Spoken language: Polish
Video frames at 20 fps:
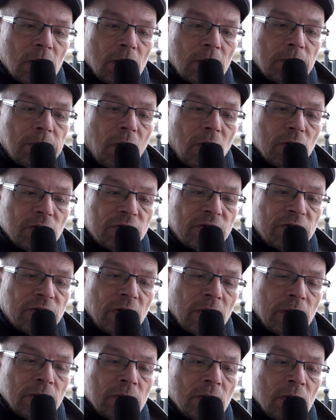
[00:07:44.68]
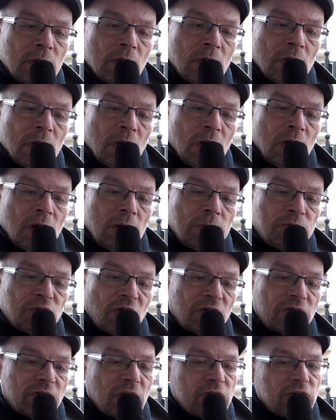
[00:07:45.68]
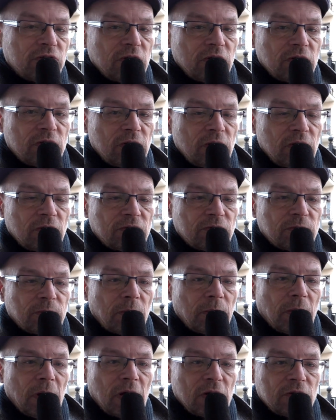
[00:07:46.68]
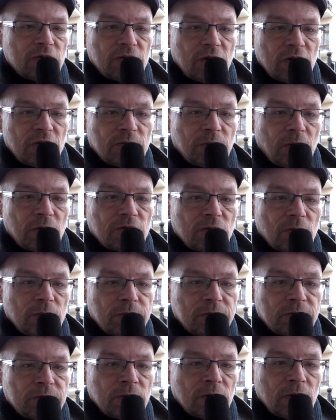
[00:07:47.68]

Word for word: Polsce i przestać ich, ich wspomagać w ten sposób